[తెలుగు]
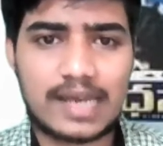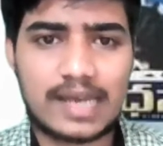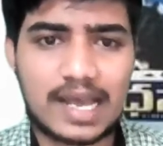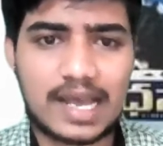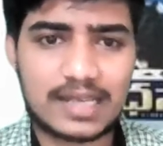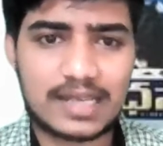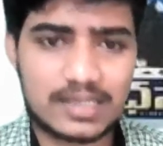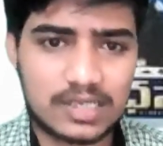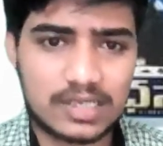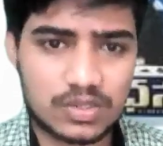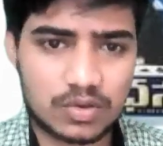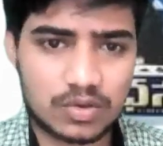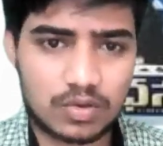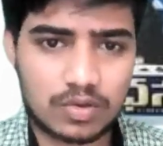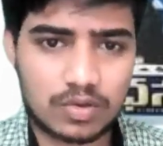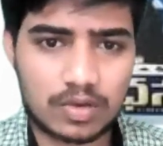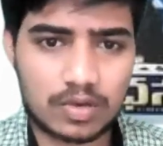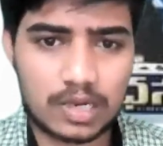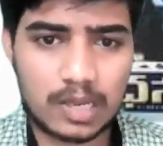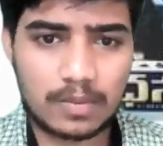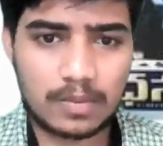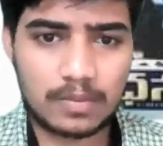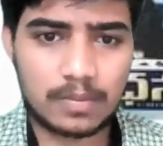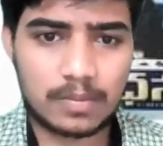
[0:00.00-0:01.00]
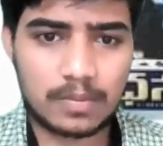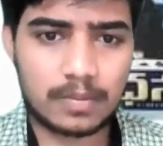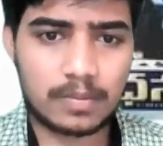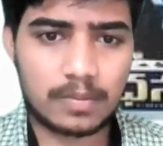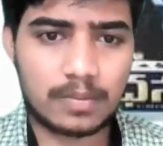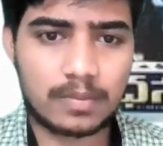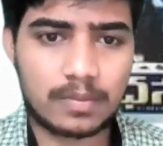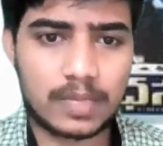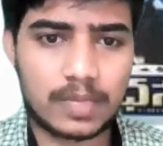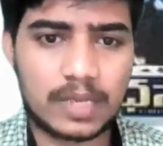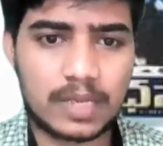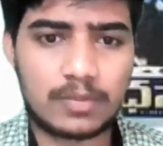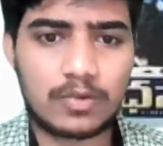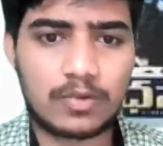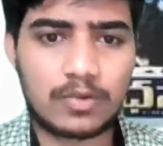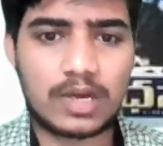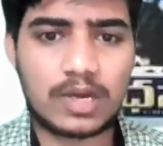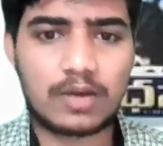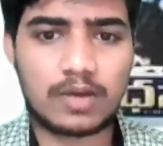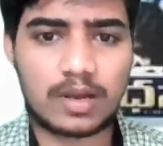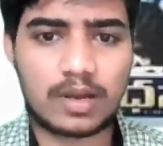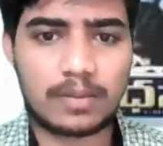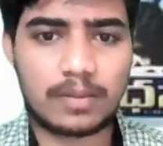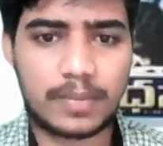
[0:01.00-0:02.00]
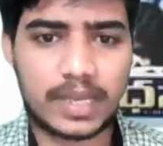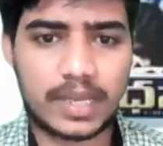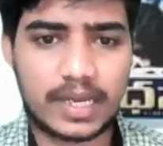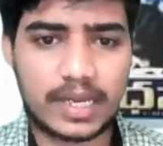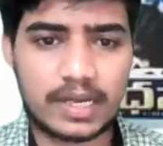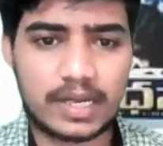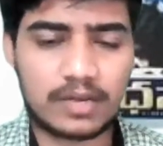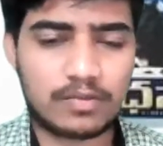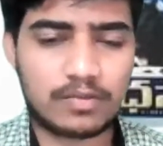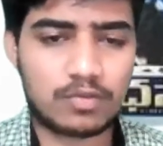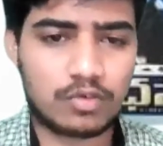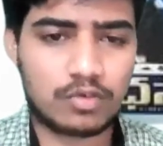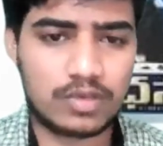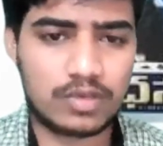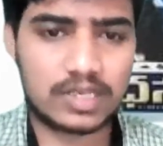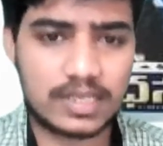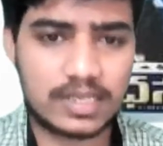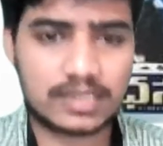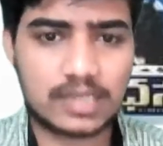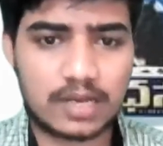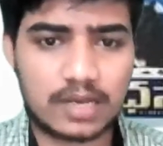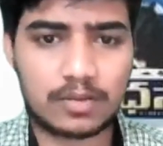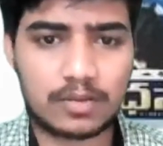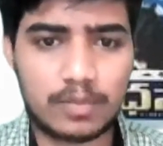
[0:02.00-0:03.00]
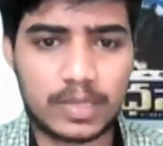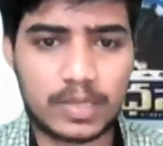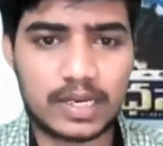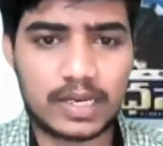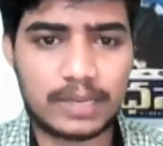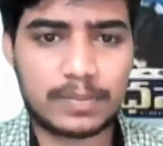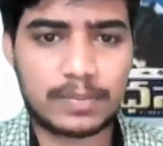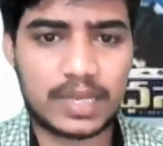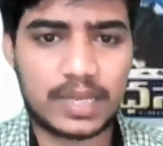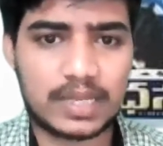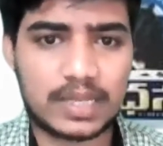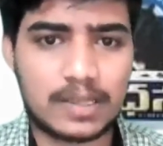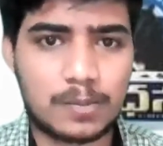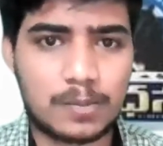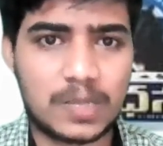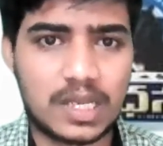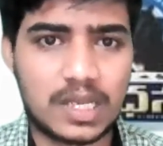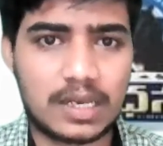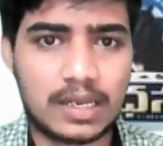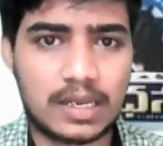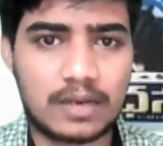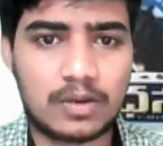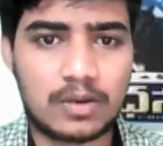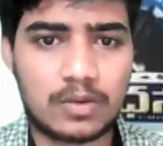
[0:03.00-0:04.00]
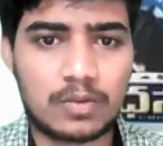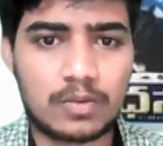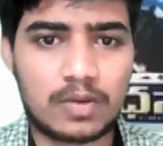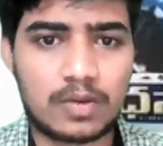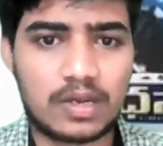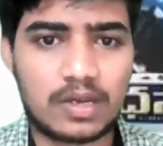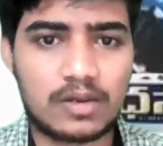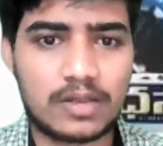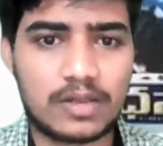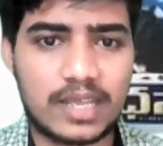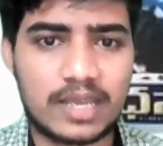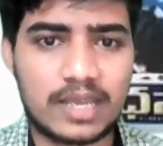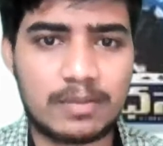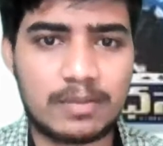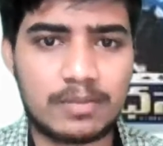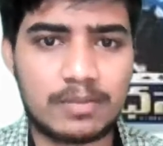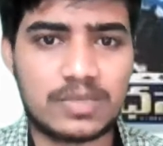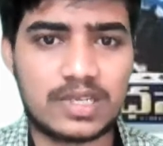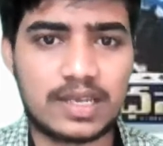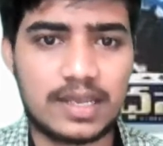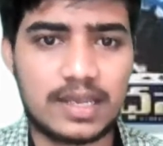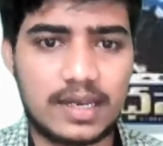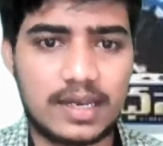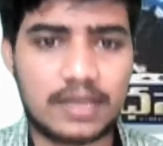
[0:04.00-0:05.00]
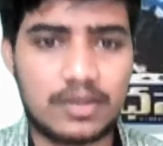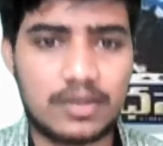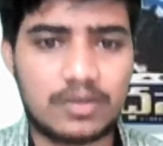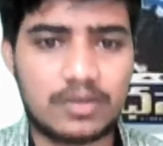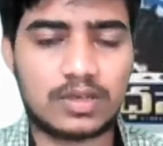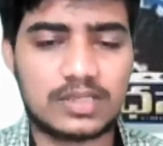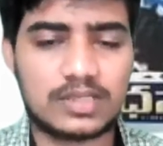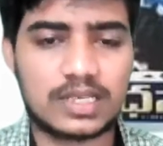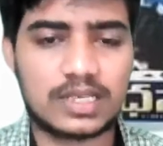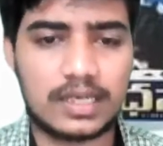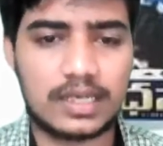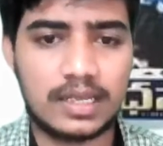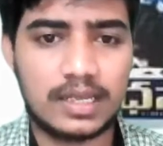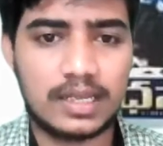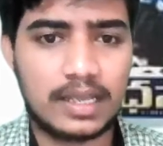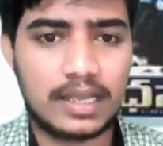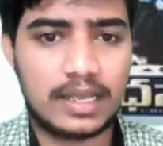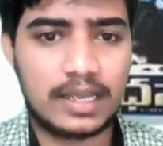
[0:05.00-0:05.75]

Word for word: క్లాస్ తీసుకుంటున్నాం మేము కూడా ఒక పేరెంట్ ఫోన్ చేశారు మరి పద్దెనిమిది నెలలు వాళ్ళు ఏం చేయలేదు అసలు